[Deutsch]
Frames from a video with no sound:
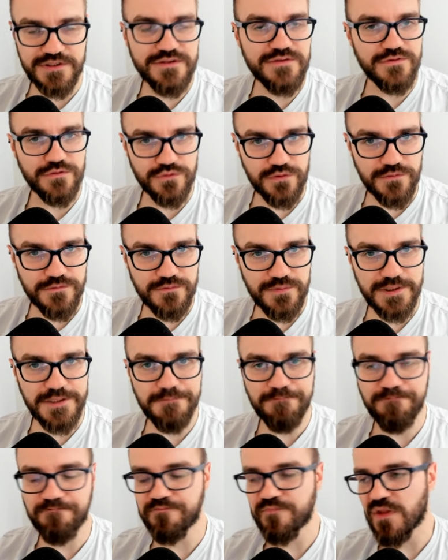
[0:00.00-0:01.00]
Das ist eine
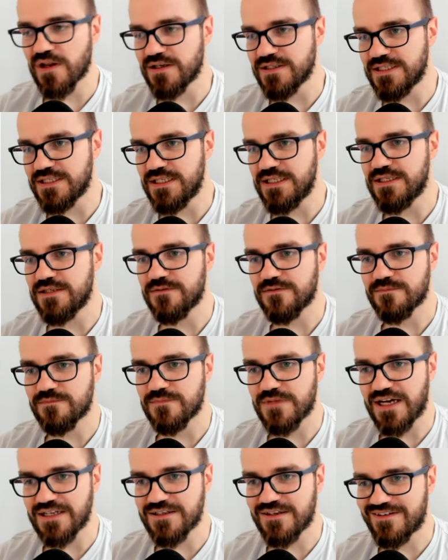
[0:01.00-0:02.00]
Software, die
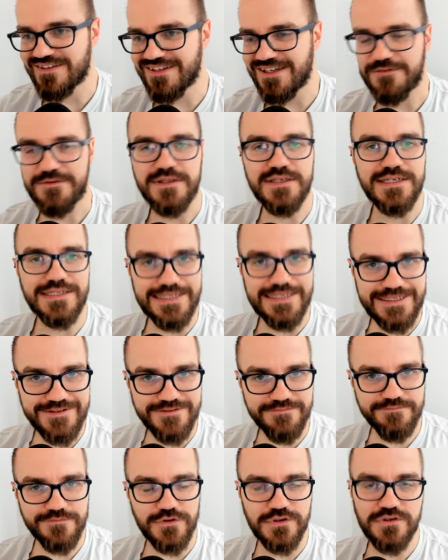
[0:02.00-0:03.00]
hat sehr viel
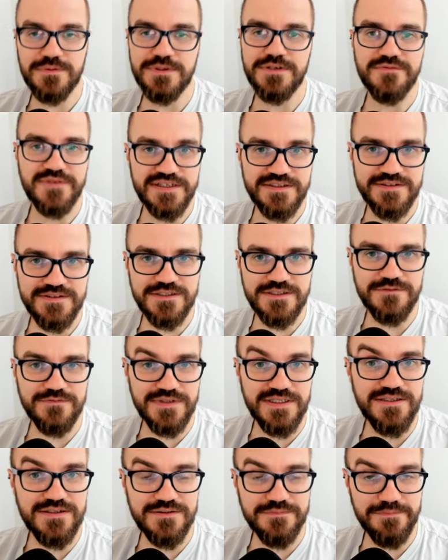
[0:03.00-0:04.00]
gelesen und deswegen weiß sie,
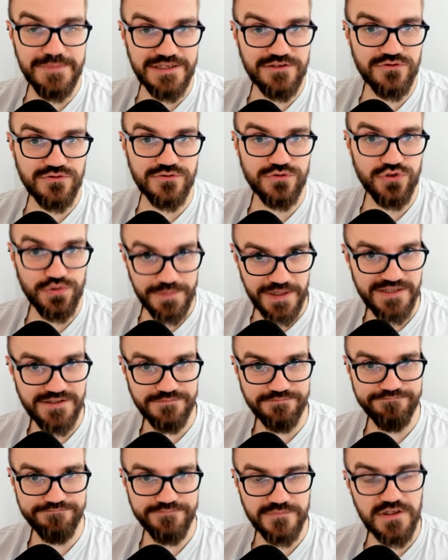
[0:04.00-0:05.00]
wie Menschen sprechen.